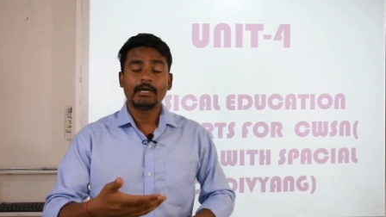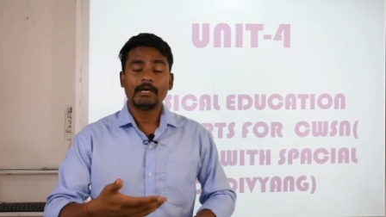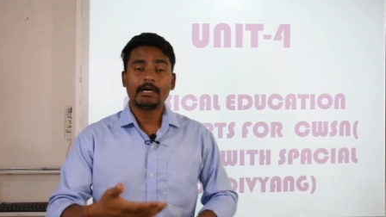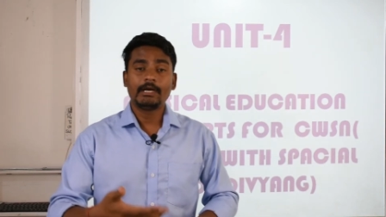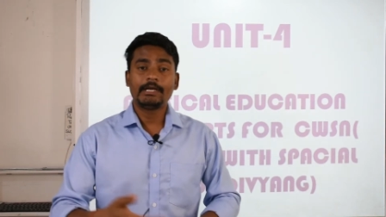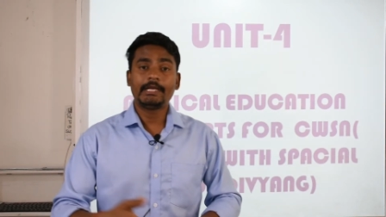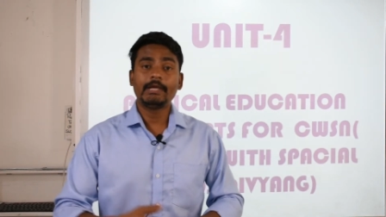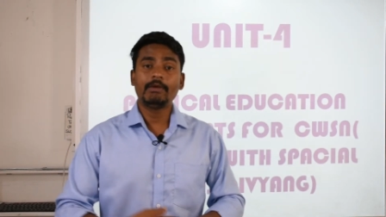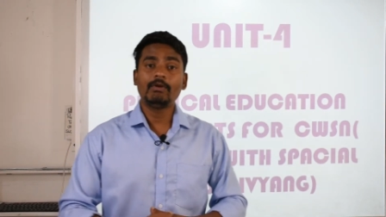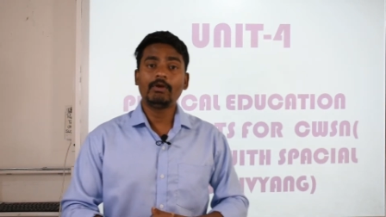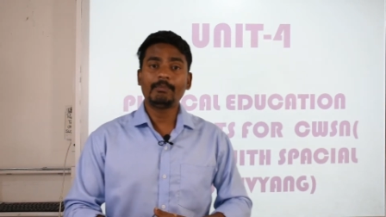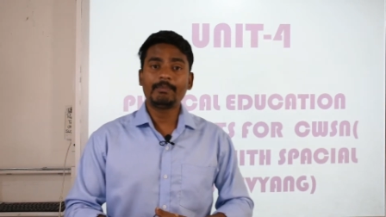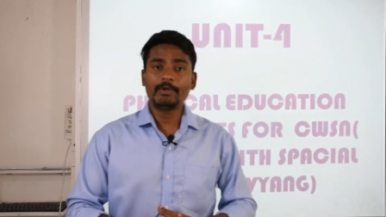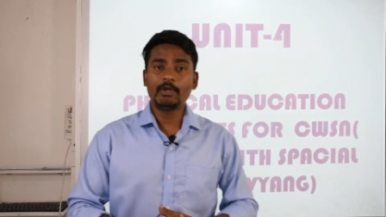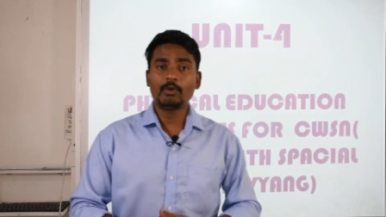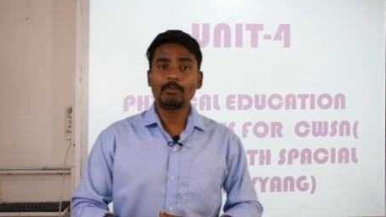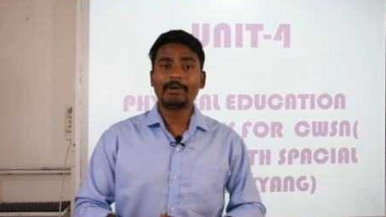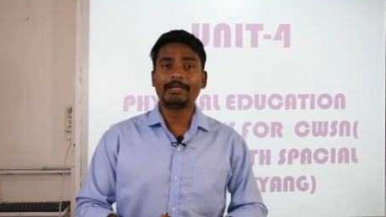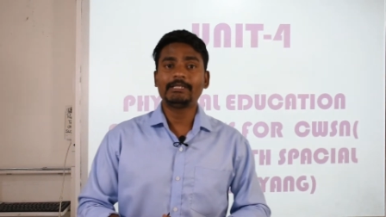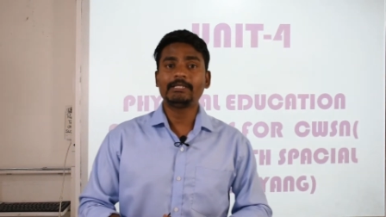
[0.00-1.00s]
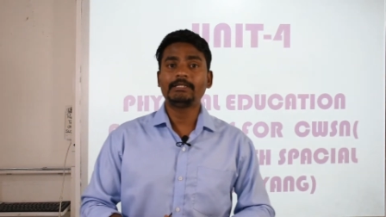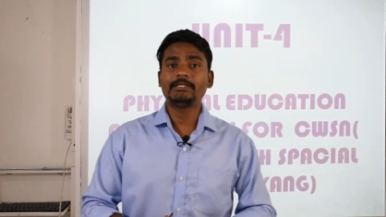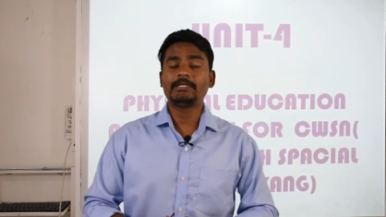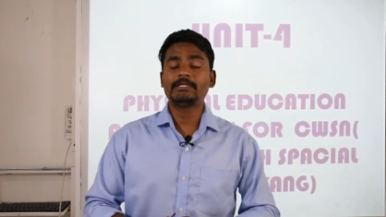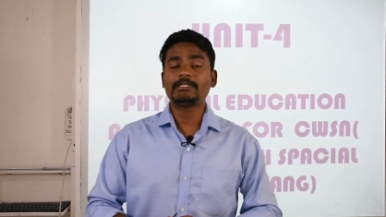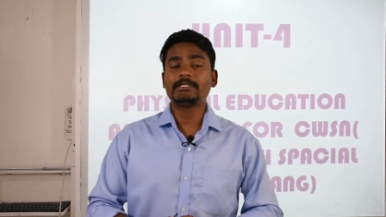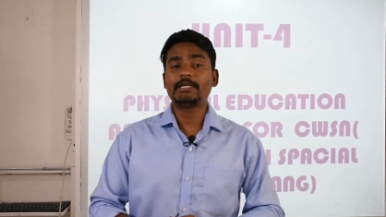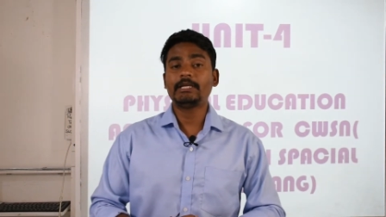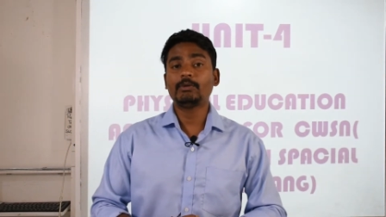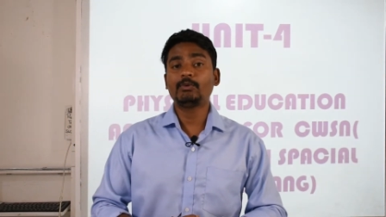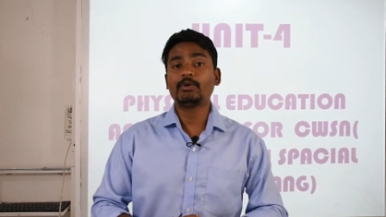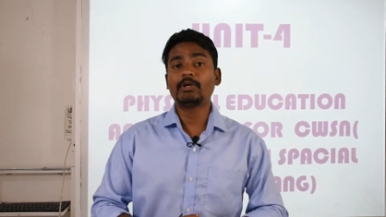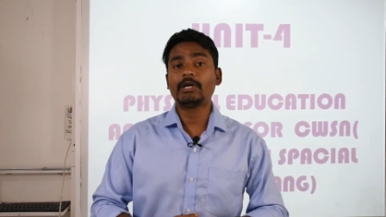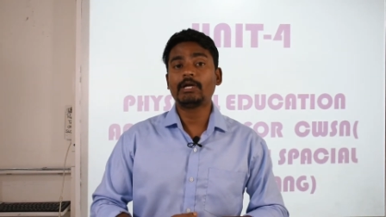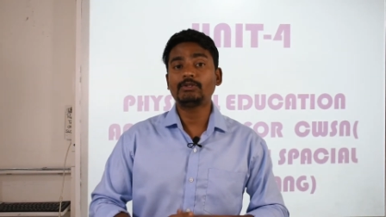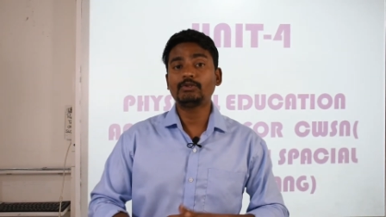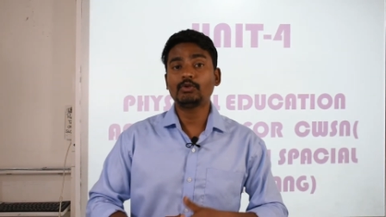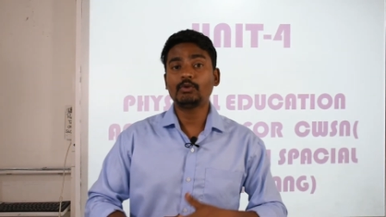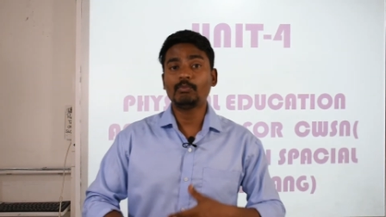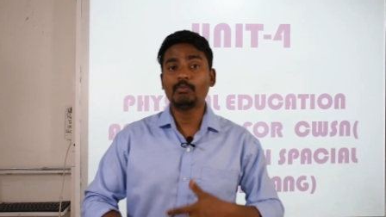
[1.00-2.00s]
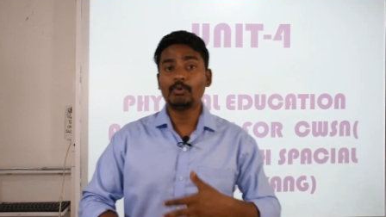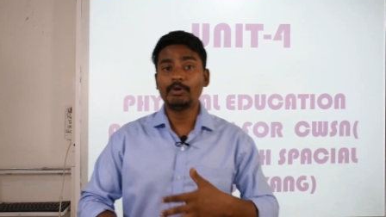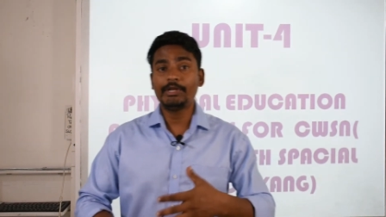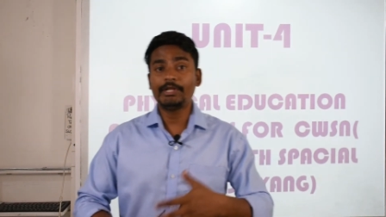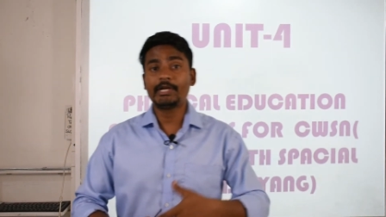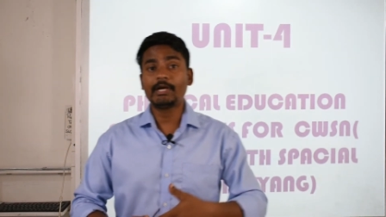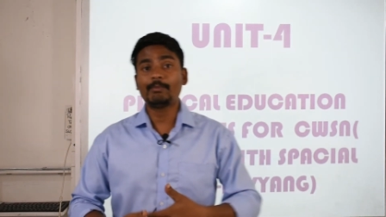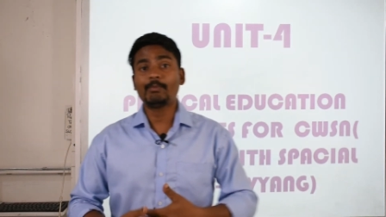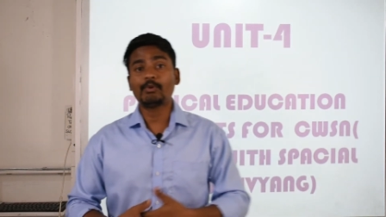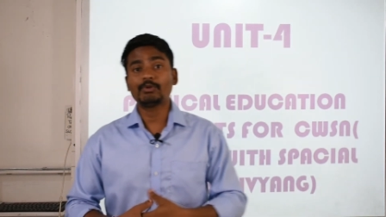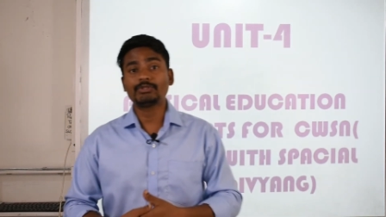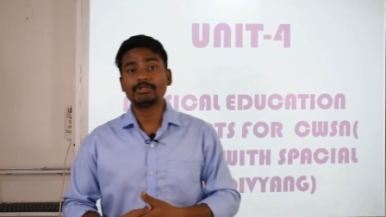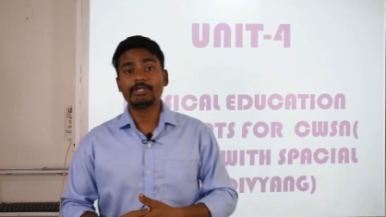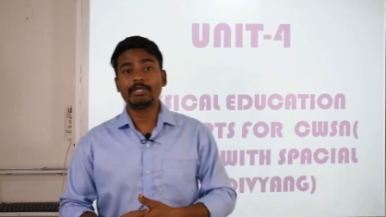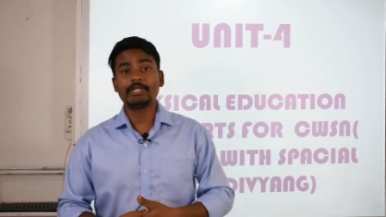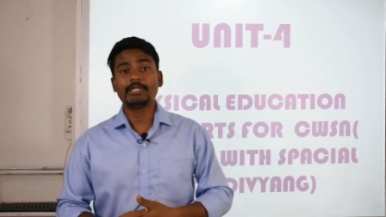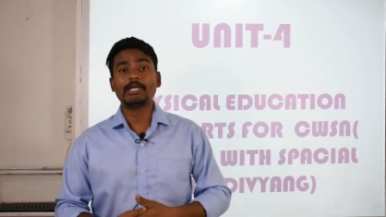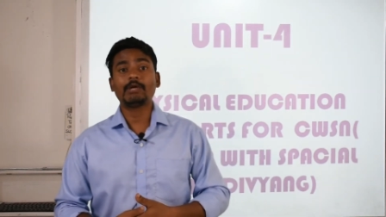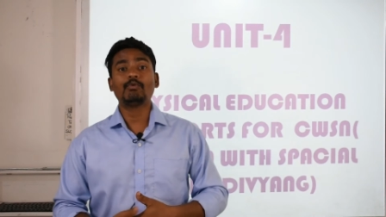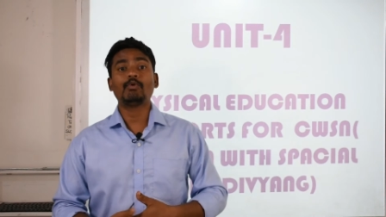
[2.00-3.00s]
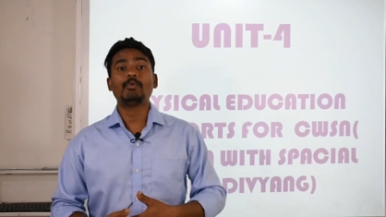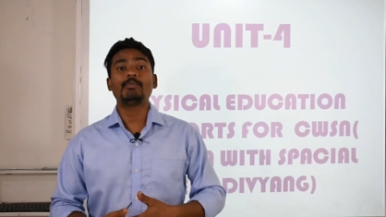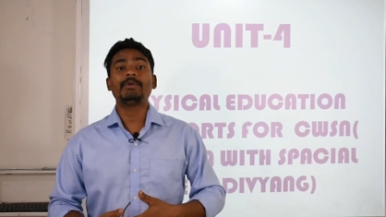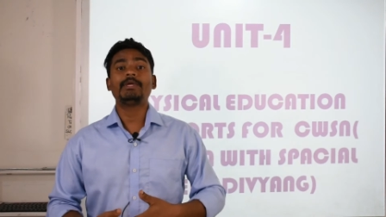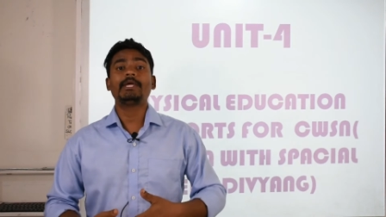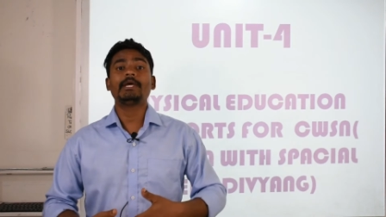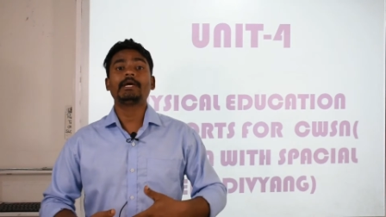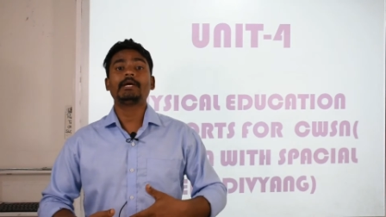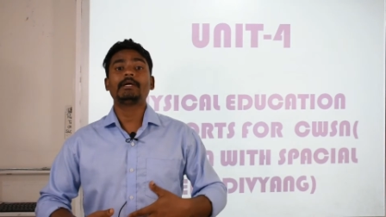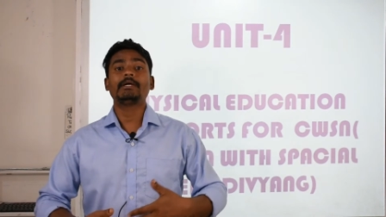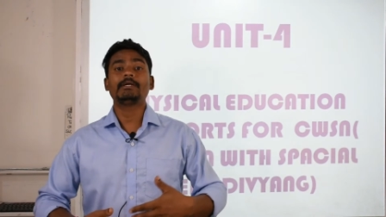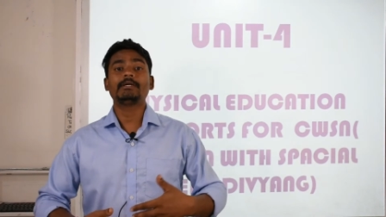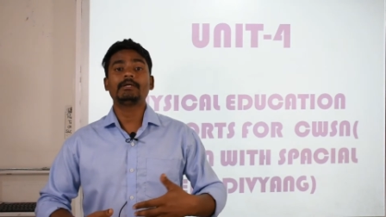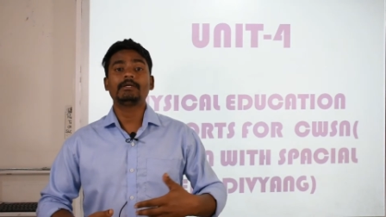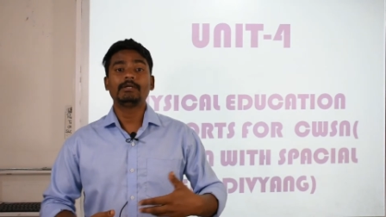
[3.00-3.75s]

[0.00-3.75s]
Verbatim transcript: डेवलप नहीं हो पाती जिससे उनका जो बॉडी का पोस्चर रहता है वो भी एक